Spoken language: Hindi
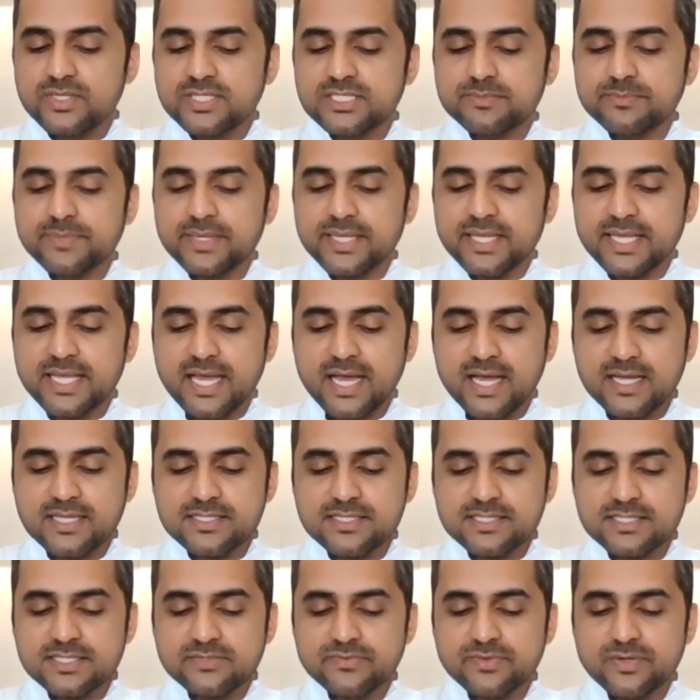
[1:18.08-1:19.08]
तो इसमें
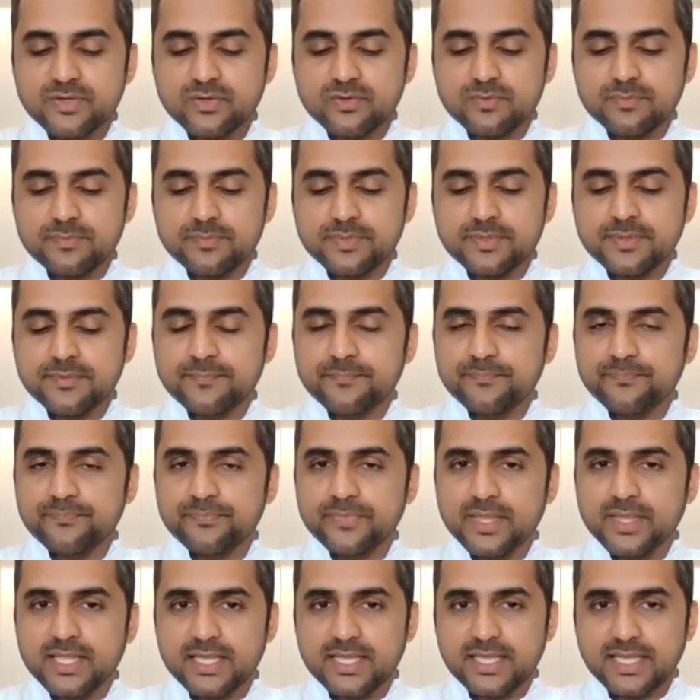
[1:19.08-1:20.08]
ज्ञान स्वरूप
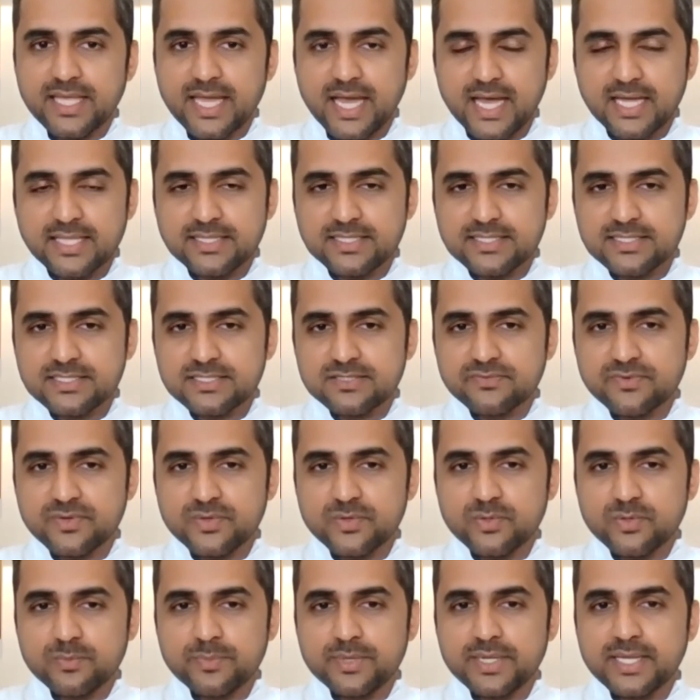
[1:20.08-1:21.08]
याद
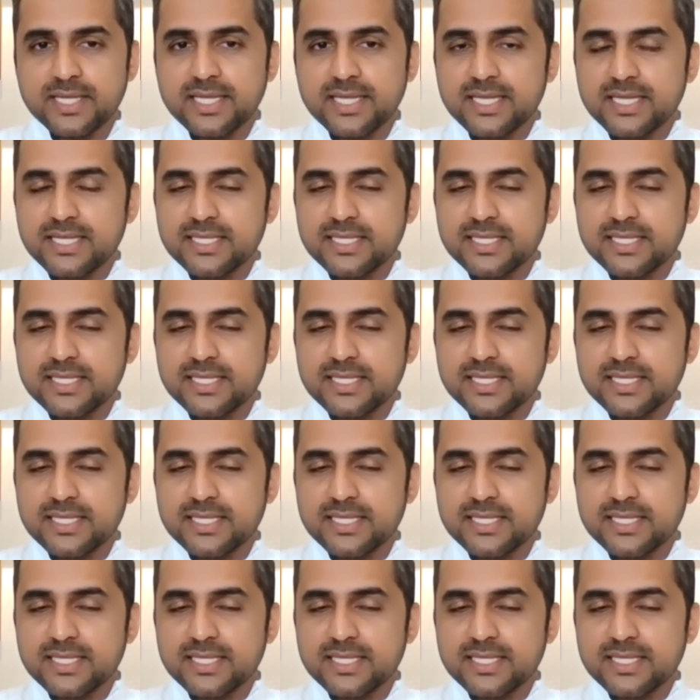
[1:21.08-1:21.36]
स्वरूप